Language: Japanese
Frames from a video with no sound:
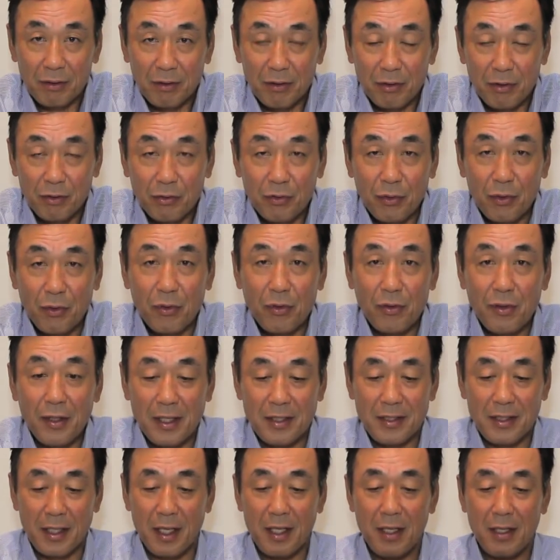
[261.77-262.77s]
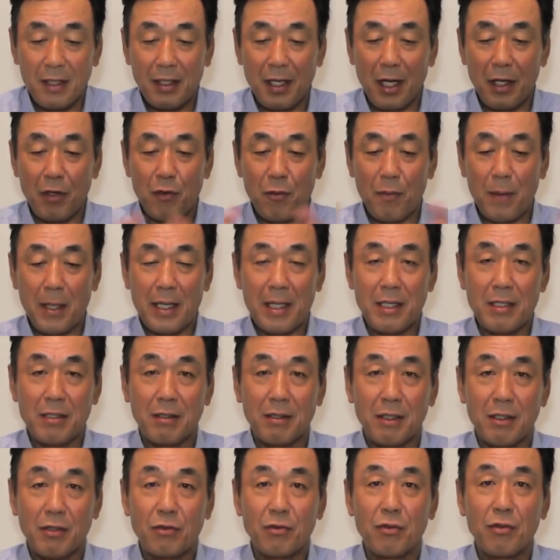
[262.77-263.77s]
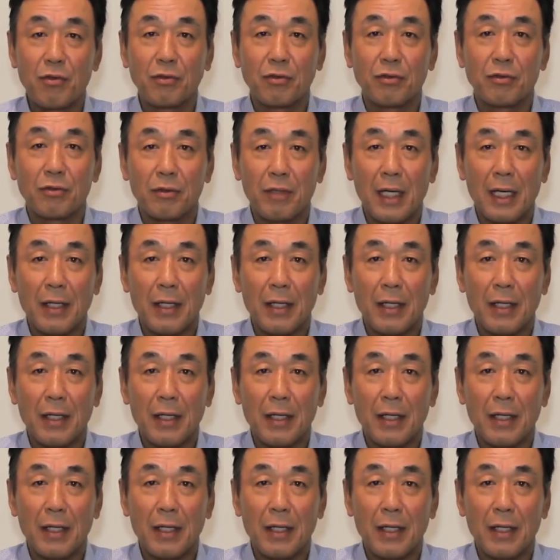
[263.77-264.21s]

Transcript: ていうところで全体のバランスがすごく